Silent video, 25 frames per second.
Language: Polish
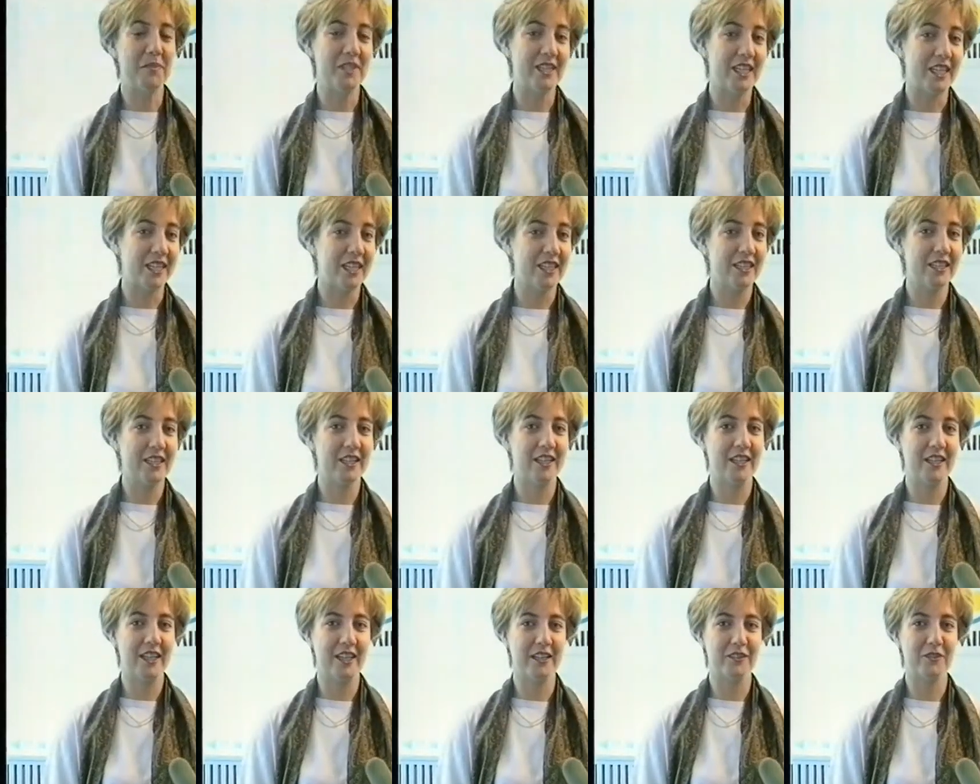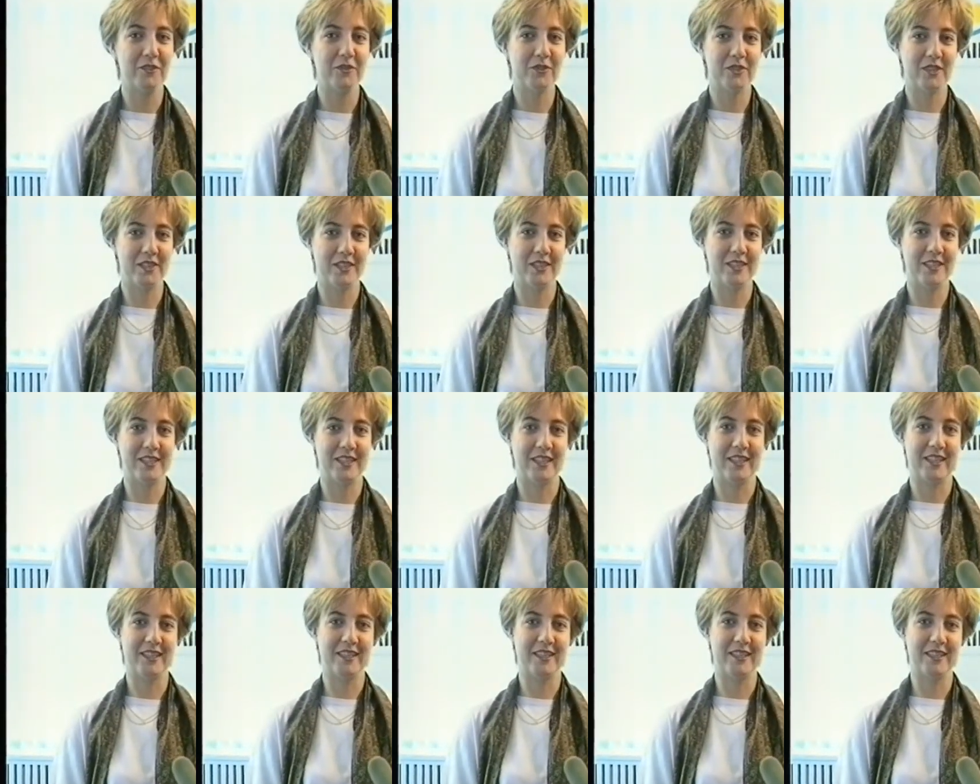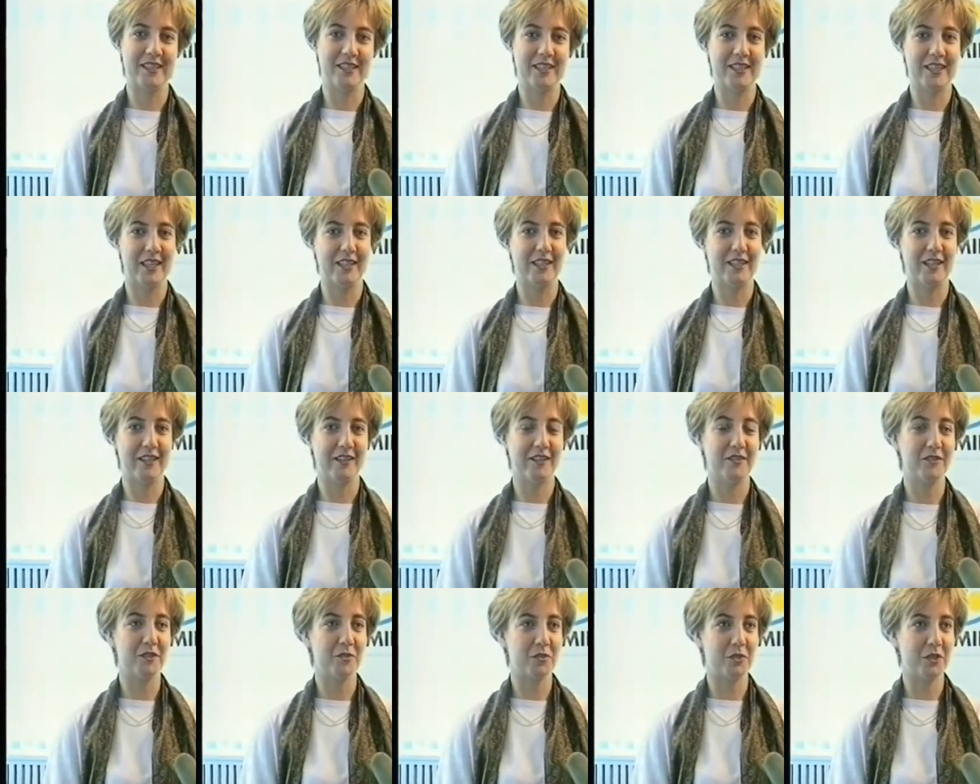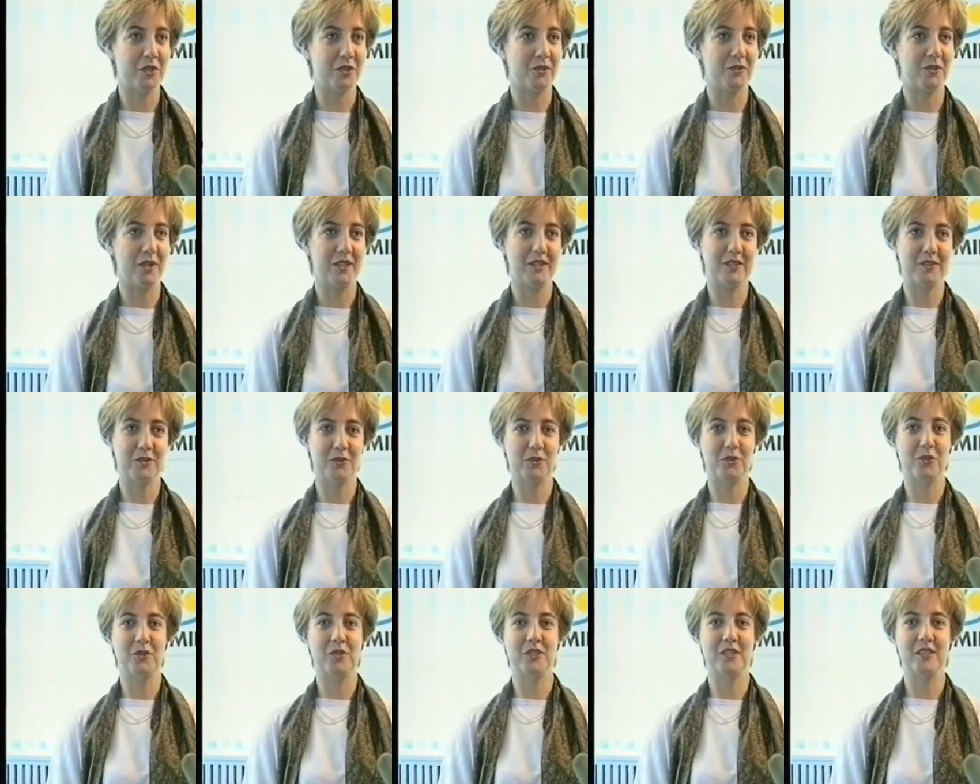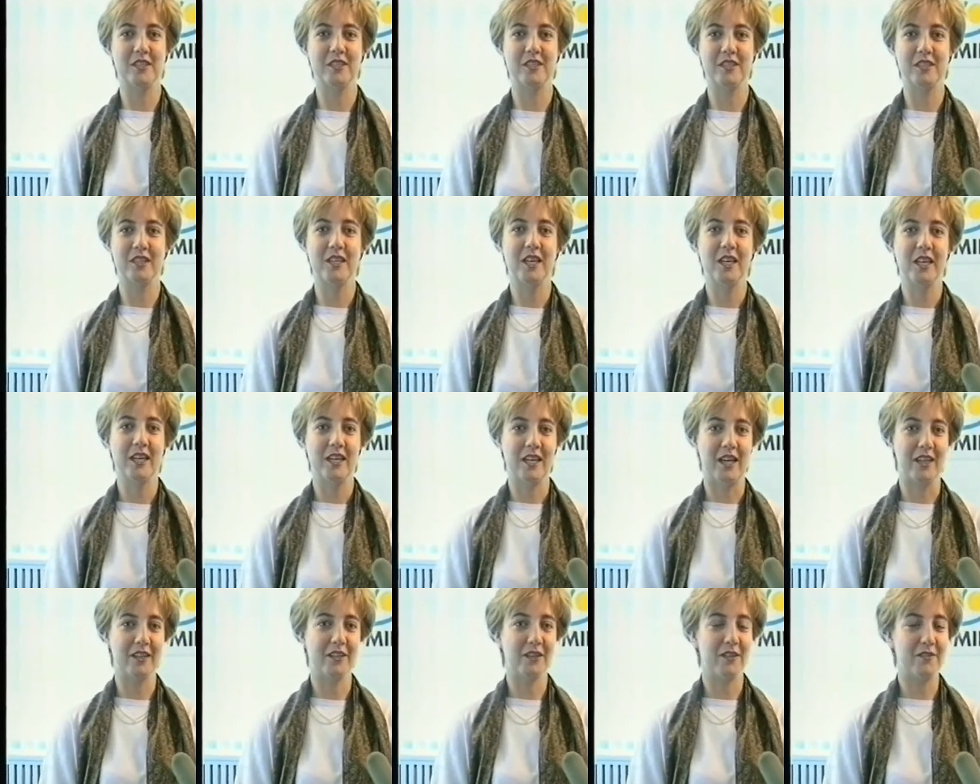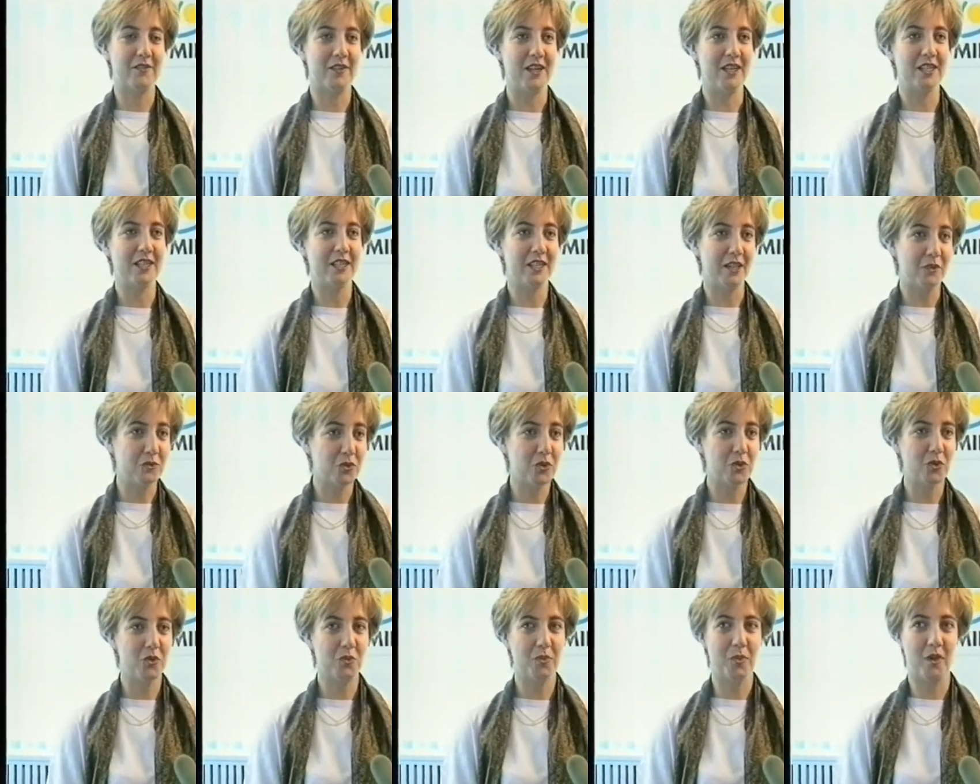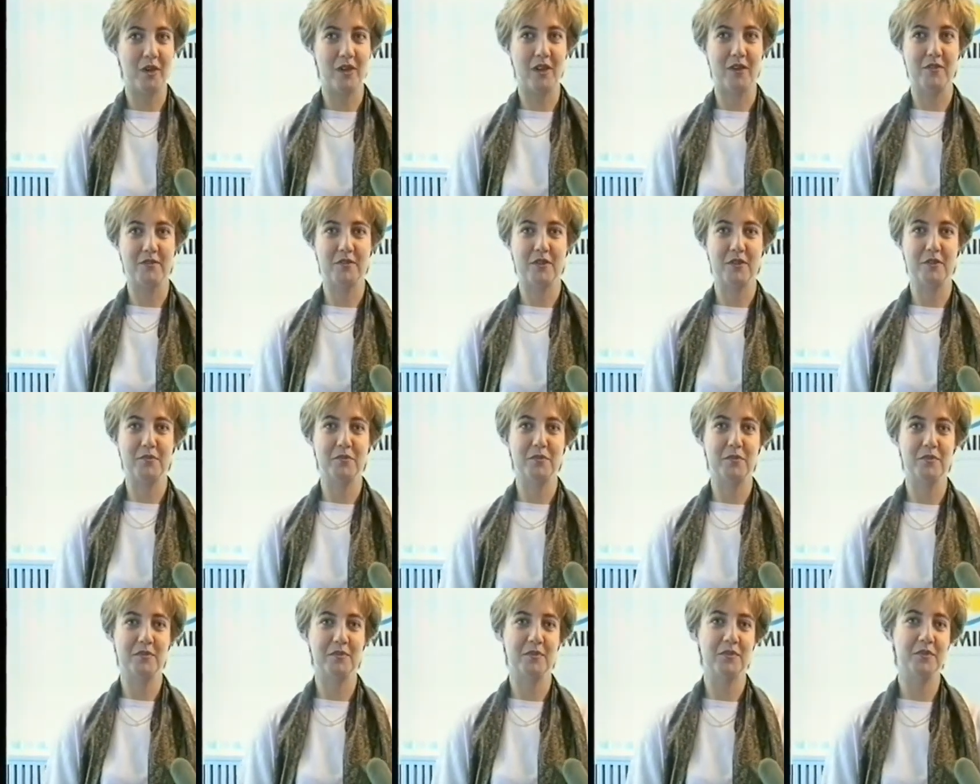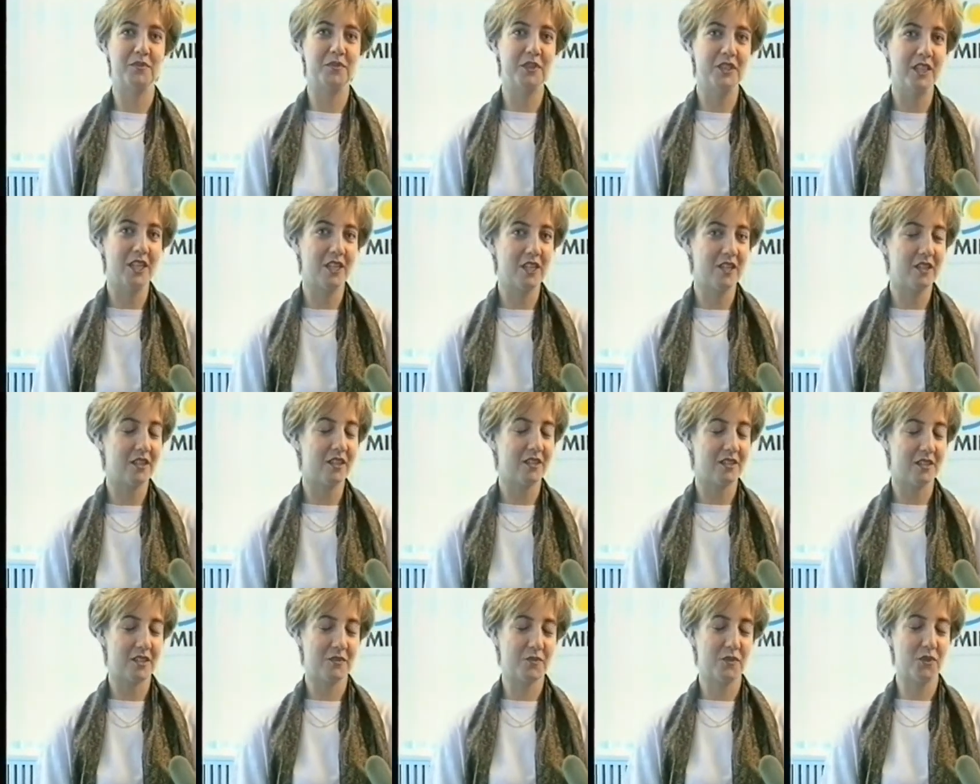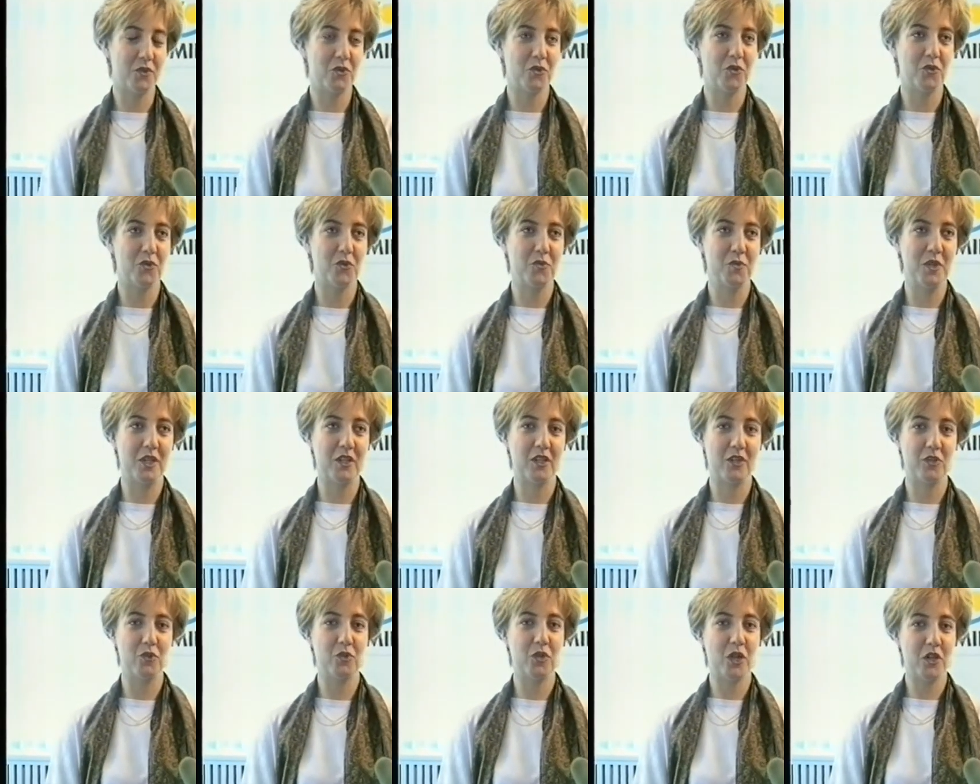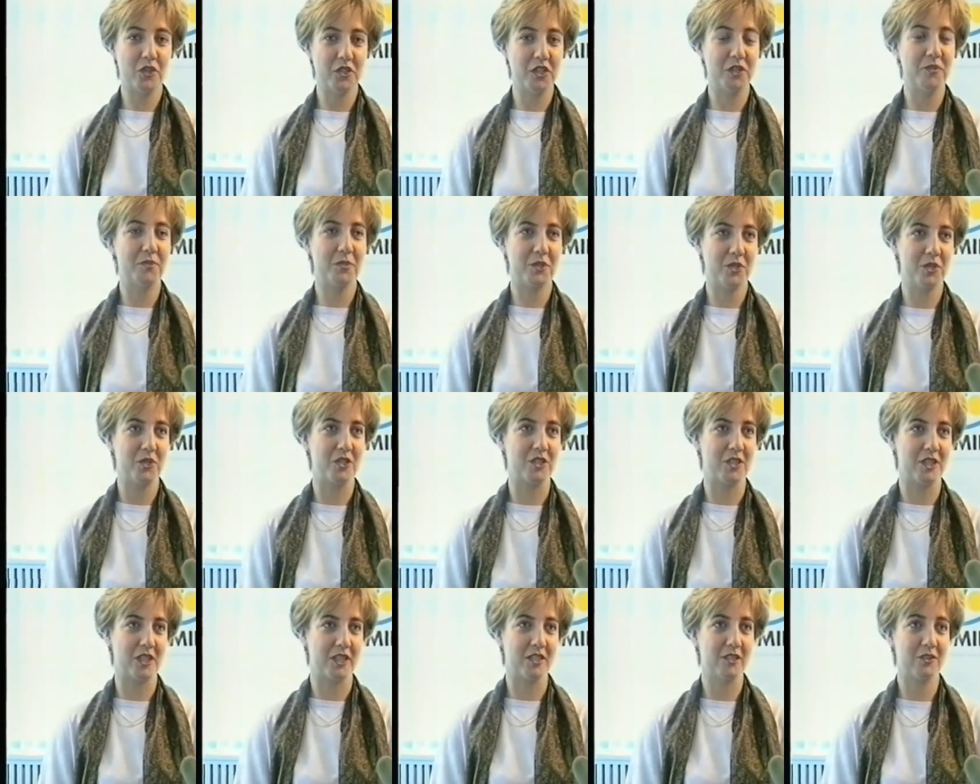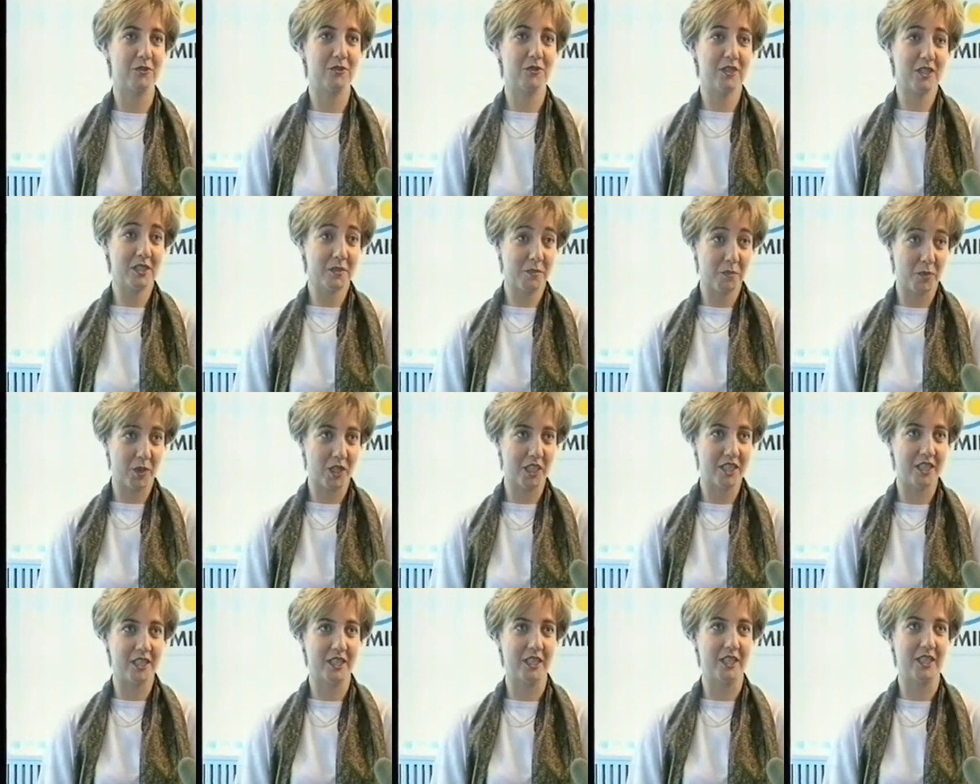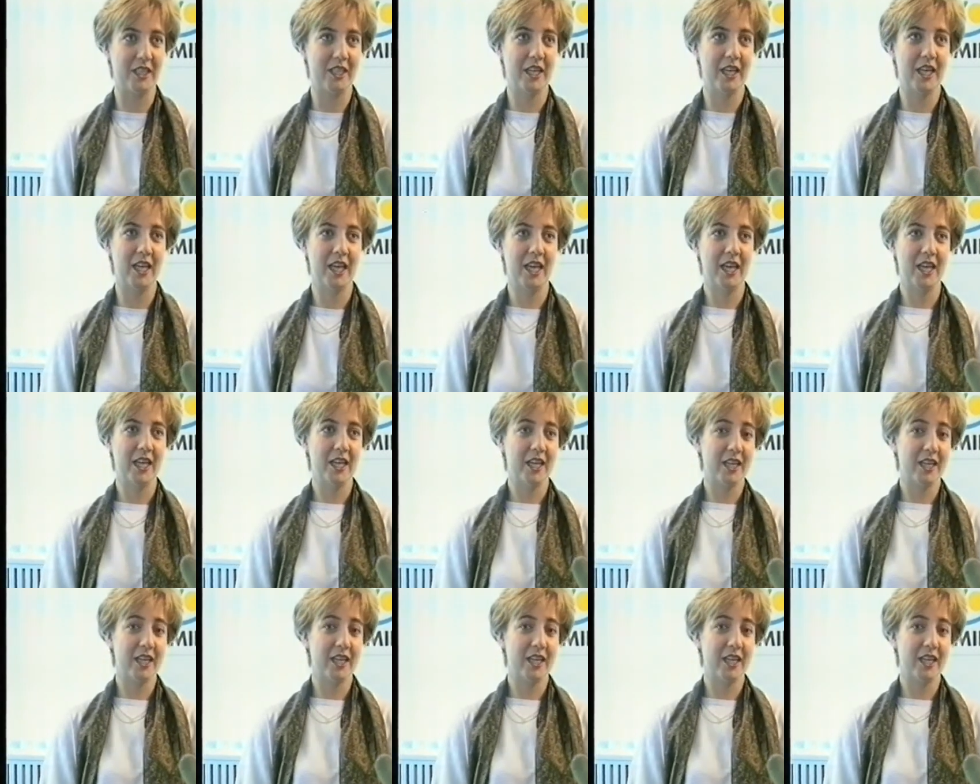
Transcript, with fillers: Mamy takich klientów, to jest taki standardowy przykład, którzy handlowali na łóżku polowym, wzięli z funduszu mikro już 8 pożyczek, które spłacili